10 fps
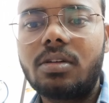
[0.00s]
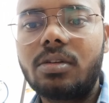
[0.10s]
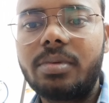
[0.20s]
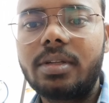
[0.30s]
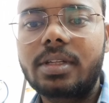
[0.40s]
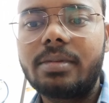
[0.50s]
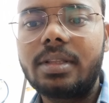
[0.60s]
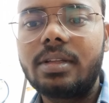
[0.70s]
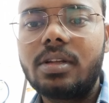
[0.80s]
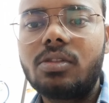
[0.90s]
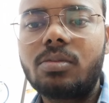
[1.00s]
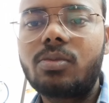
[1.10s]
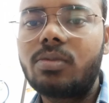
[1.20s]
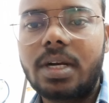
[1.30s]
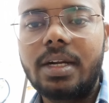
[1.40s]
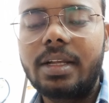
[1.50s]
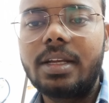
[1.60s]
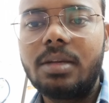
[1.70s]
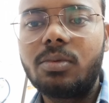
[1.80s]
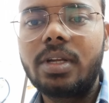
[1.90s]
और फिर इसके बाद तुमको राइडिंग के
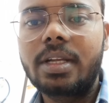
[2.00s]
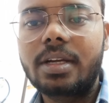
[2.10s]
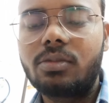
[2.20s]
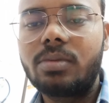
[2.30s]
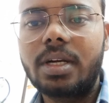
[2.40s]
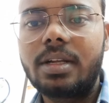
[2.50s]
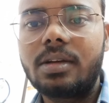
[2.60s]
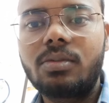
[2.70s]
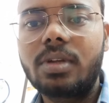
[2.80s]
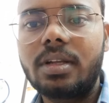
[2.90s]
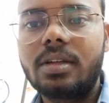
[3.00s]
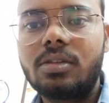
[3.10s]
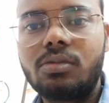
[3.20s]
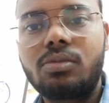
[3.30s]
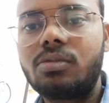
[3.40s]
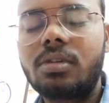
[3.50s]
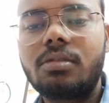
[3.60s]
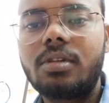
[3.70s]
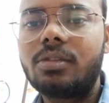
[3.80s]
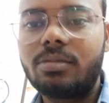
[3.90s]
लिए बोलेंगे अगर तुम राइड करोगे तो तो
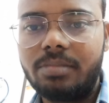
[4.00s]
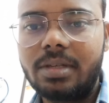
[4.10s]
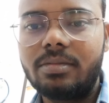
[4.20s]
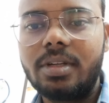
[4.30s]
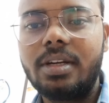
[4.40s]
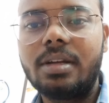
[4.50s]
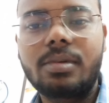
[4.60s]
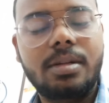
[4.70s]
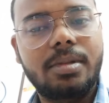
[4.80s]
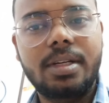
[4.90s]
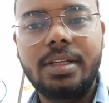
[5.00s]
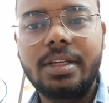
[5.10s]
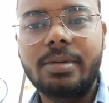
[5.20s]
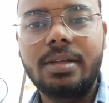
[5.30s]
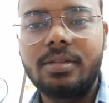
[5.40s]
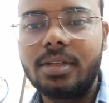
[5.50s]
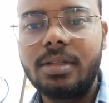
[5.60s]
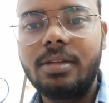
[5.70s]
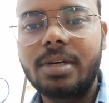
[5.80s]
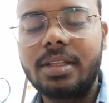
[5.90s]
करो नहीं तो फिर इंडिया में करप्शन है ही है भाई
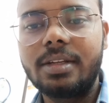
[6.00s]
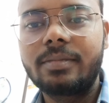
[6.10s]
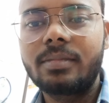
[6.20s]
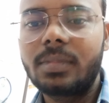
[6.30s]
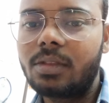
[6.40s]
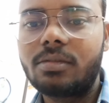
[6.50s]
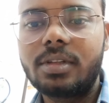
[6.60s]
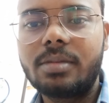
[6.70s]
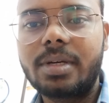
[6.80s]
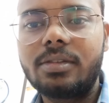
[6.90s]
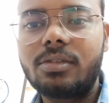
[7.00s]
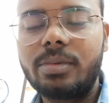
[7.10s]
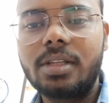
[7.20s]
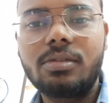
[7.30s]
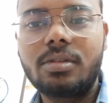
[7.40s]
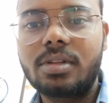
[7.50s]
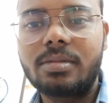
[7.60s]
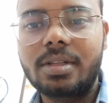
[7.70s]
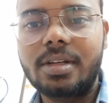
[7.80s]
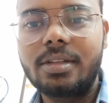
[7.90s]
सीधी बात है तो सीधे पाँच सौ रुपया दो
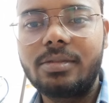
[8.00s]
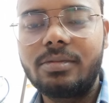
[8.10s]
और सारे